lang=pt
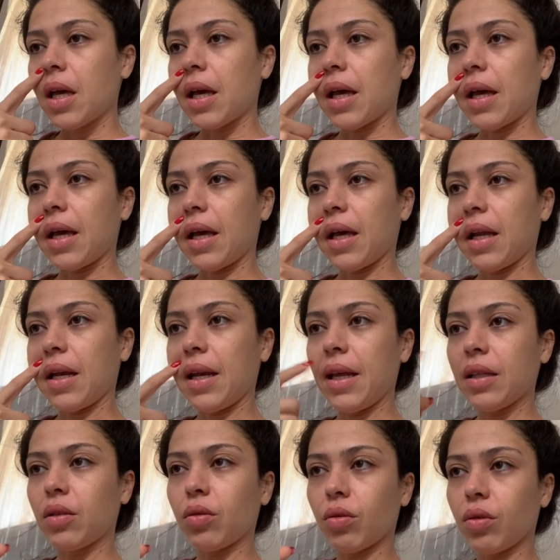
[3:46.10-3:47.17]
é,
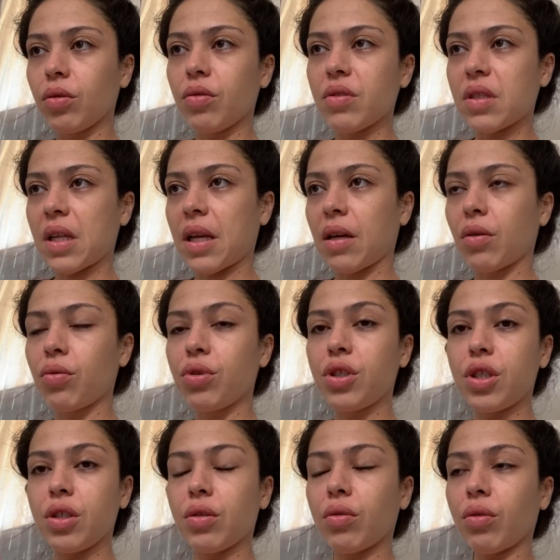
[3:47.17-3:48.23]
ler todos, né?
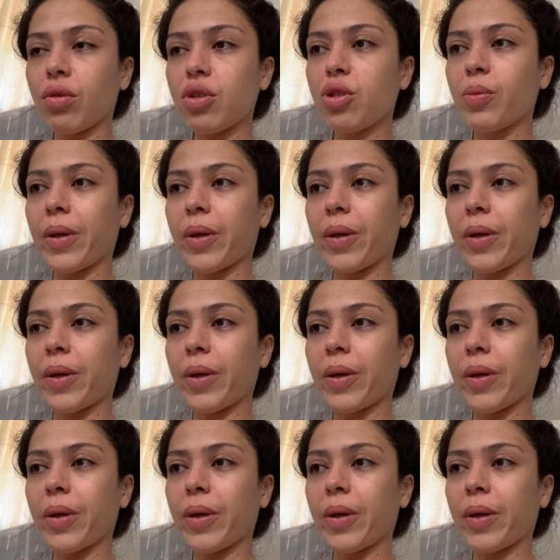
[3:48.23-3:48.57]
Curtir todos,